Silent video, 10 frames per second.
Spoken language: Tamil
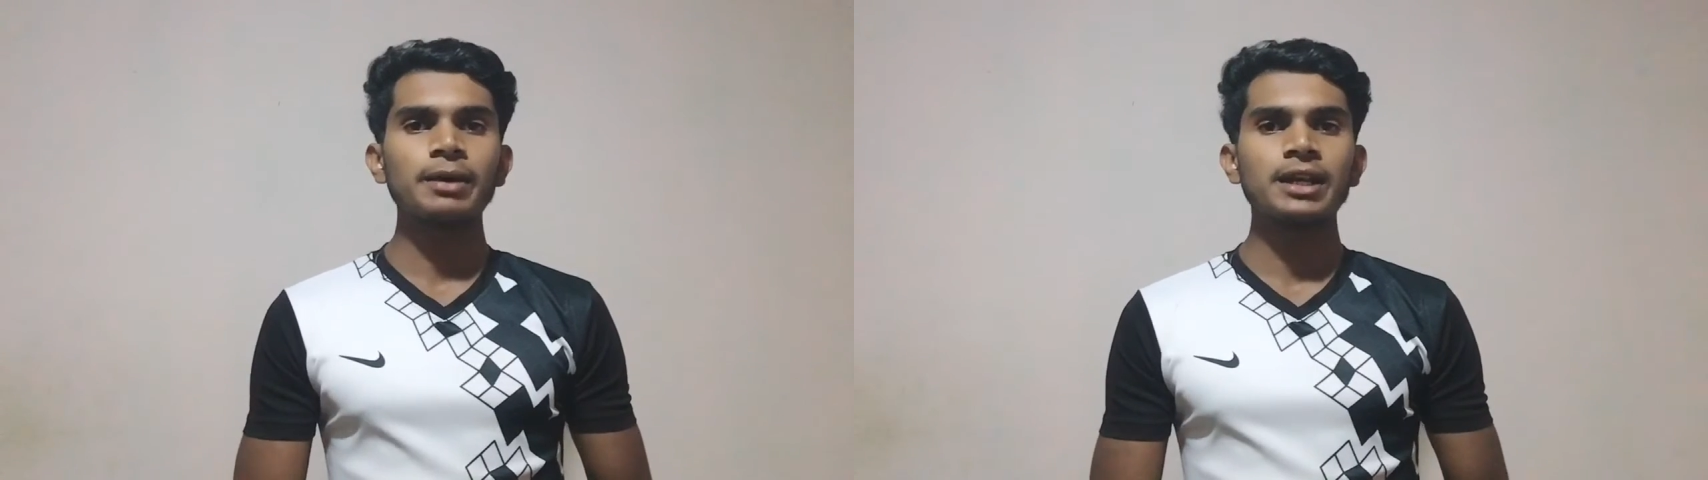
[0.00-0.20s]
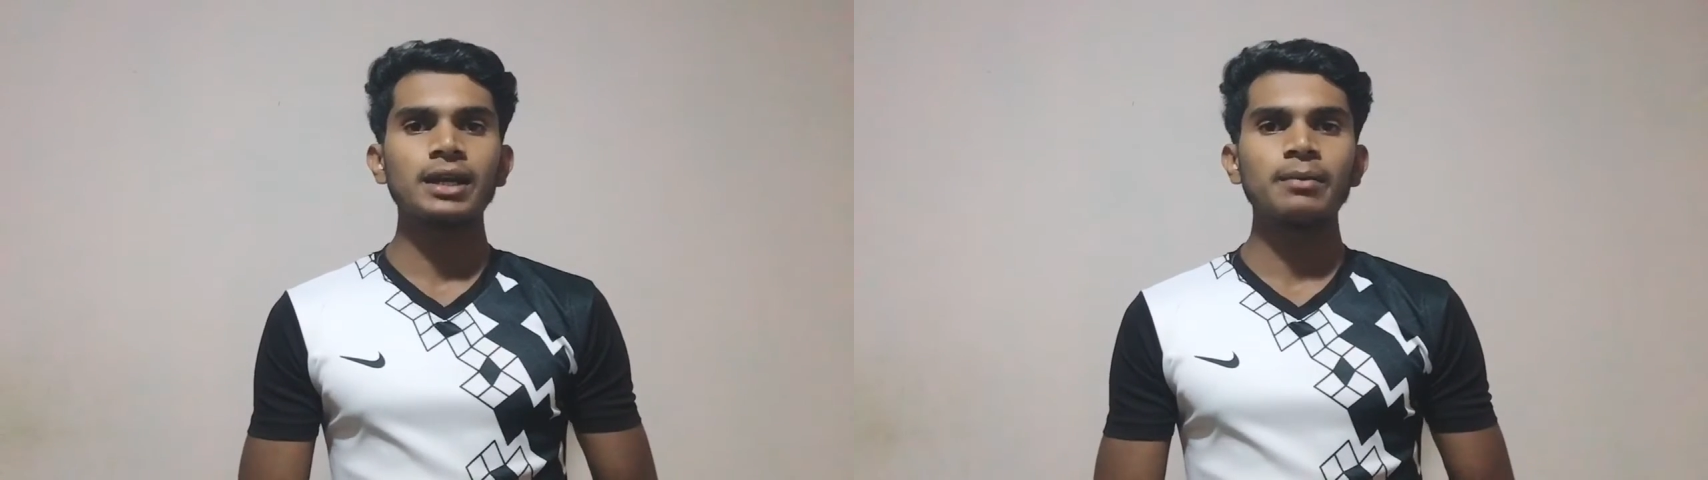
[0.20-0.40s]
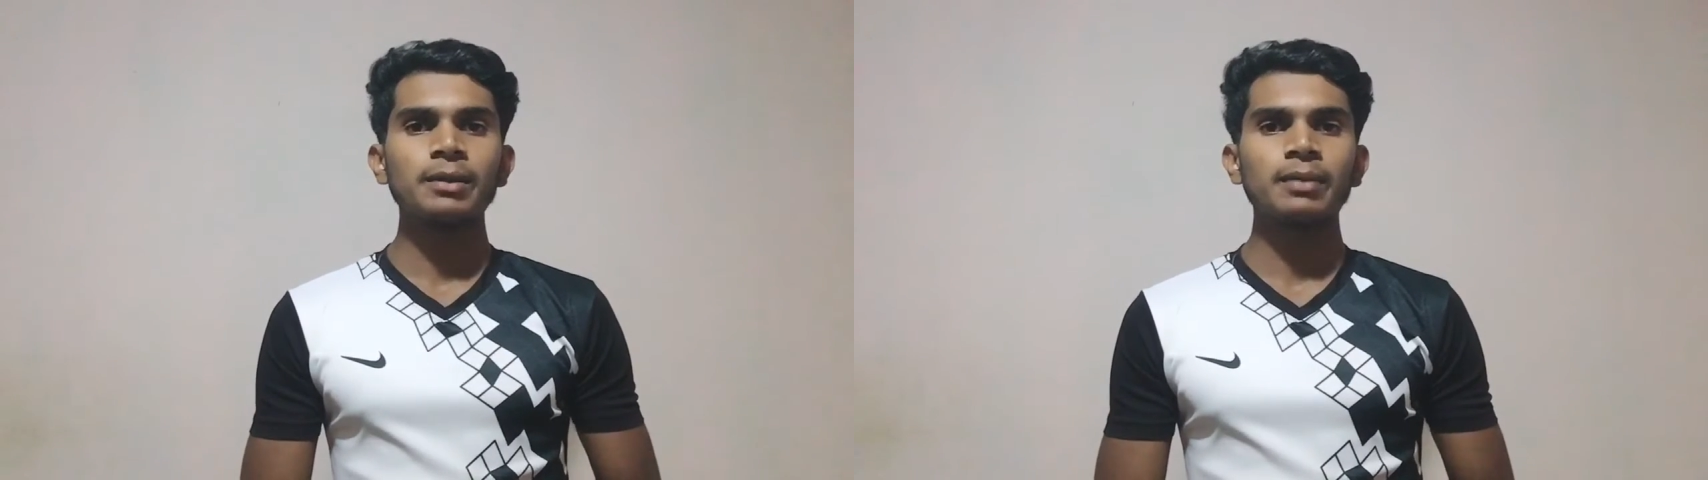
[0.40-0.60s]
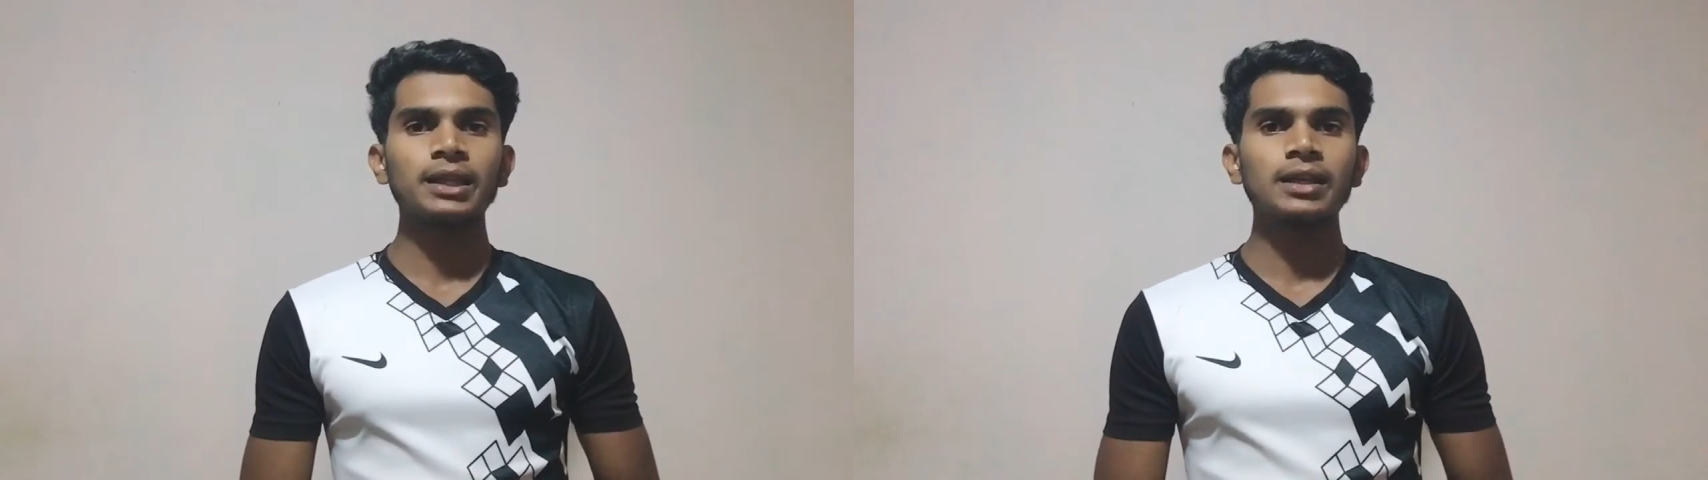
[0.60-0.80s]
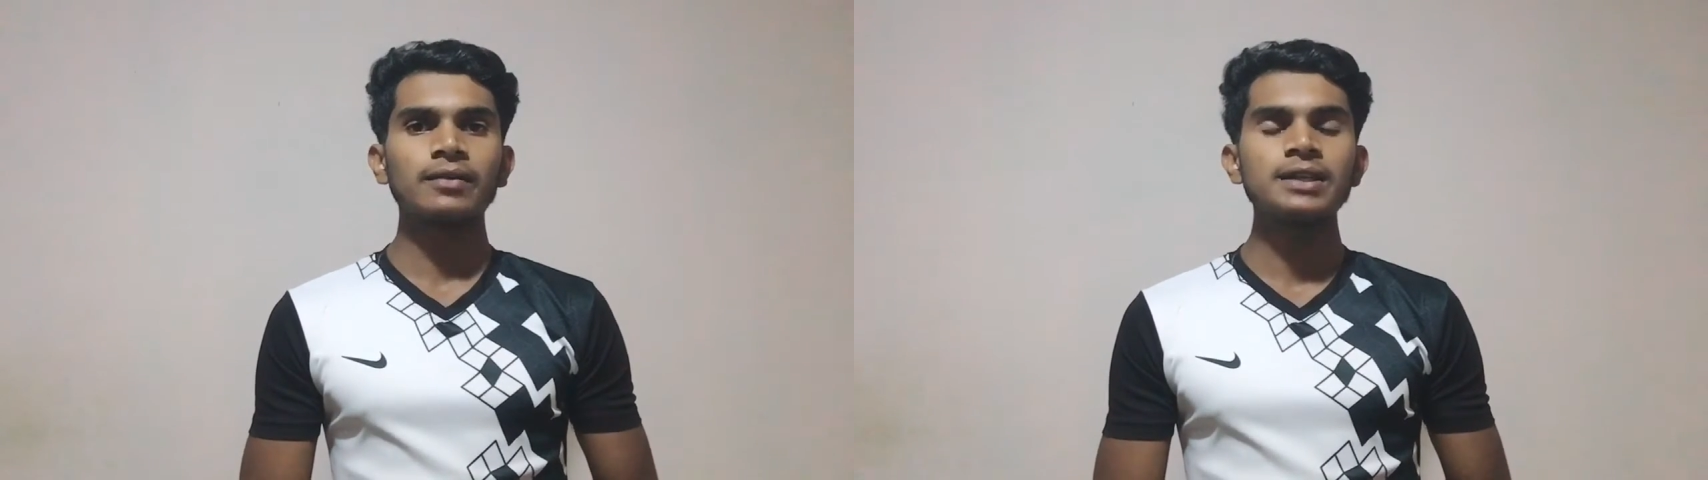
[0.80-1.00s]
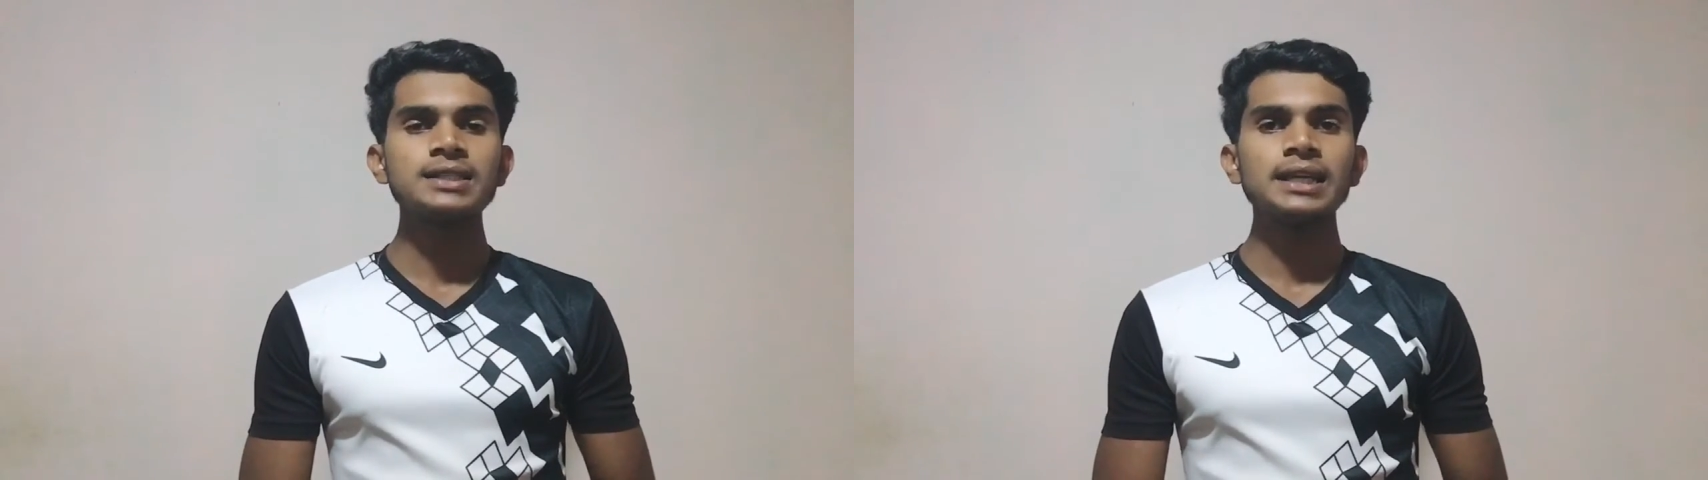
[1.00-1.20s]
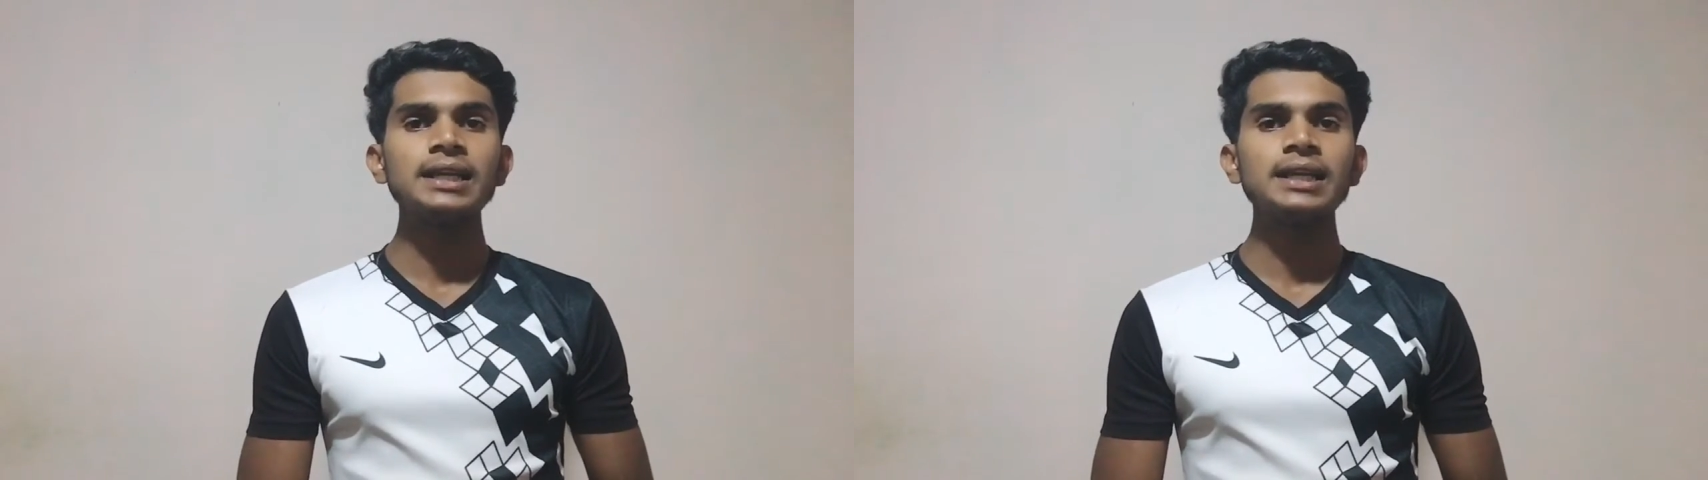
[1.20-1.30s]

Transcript: பண்ணுறாங்க அப்படின்னு பார்த்தீங்கன்னா ஃப்ரெண்ட்ஸ்